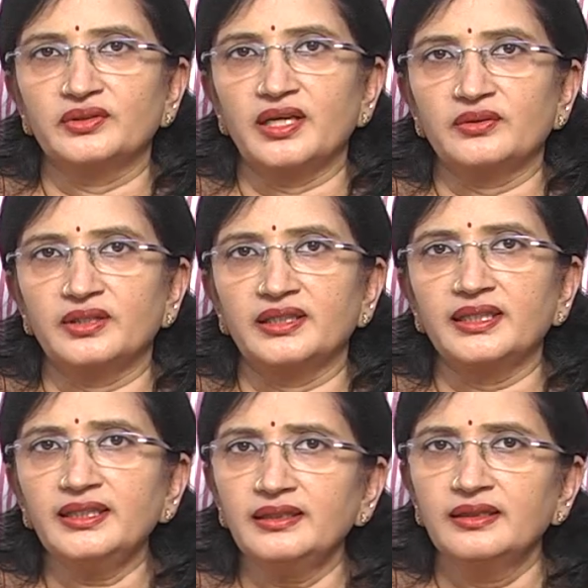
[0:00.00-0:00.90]
ఉన్నారు
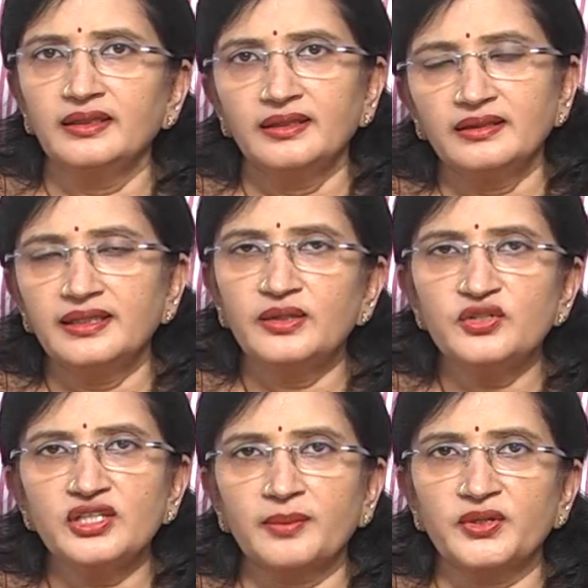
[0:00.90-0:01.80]
అంటే దీని
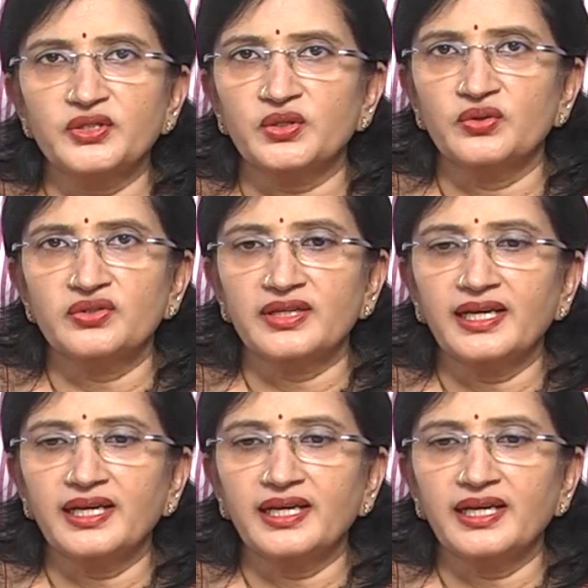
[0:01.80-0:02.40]
నుంచి తప్పించుకోవచ్చు